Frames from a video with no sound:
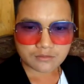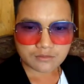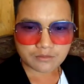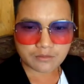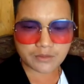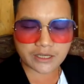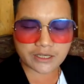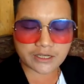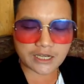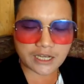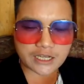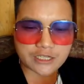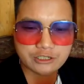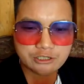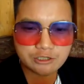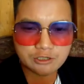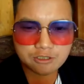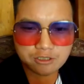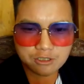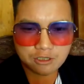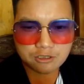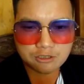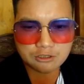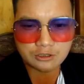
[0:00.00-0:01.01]
mẹ cá xứ
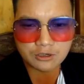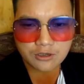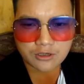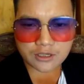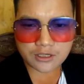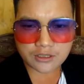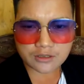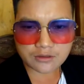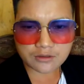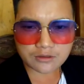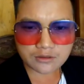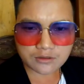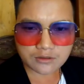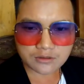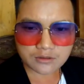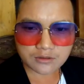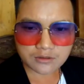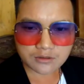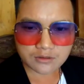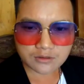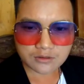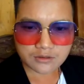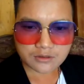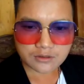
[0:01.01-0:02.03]
chó trò này
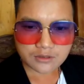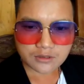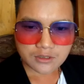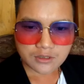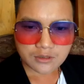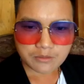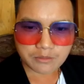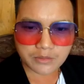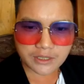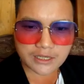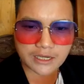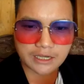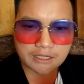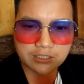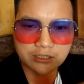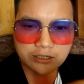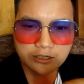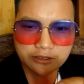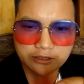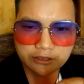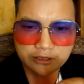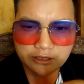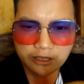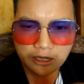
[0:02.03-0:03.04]
mẹ cá chỉ
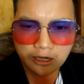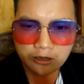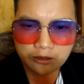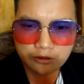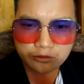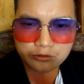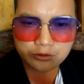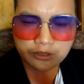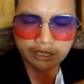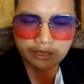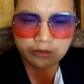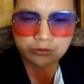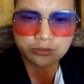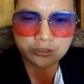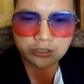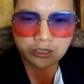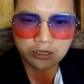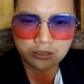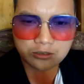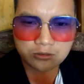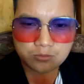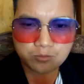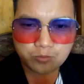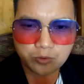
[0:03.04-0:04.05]
đi tở lúc tê lúc
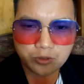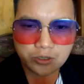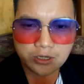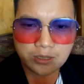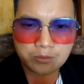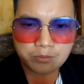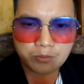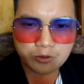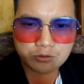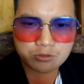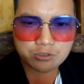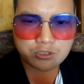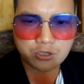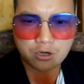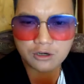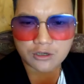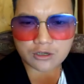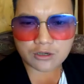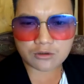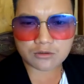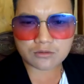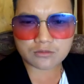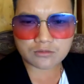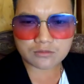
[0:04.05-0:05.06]
chơi muốn này muốn trò
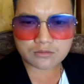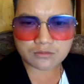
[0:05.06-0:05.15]
rồi